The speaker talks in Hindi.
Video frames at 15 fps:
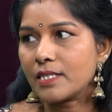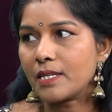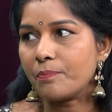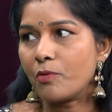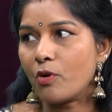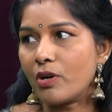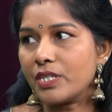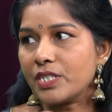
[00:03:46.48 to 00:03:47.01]

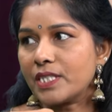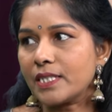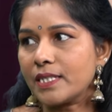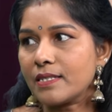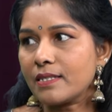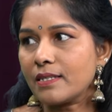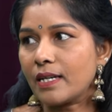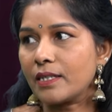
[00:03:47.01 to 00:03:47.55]

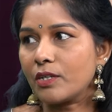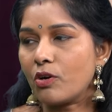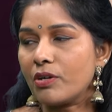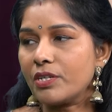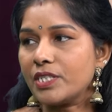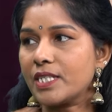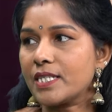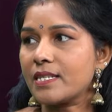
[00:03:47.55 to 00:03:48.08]
सबकॉन्शियस
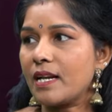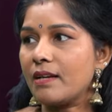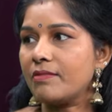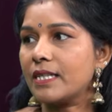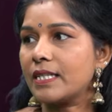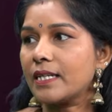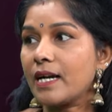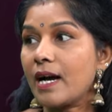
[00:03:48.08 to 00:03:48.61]
अनकॉन्शियस
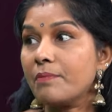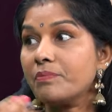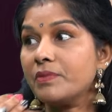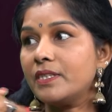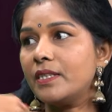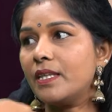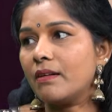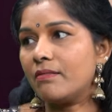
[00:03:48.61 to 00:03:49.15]
लेवल तक हम
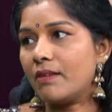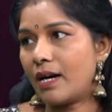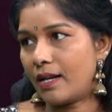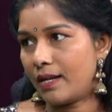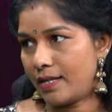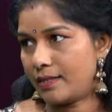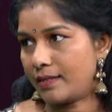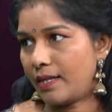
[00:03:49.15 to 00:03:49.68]
दबा
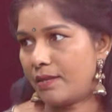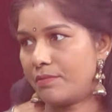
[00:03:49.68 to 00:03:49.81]
लेते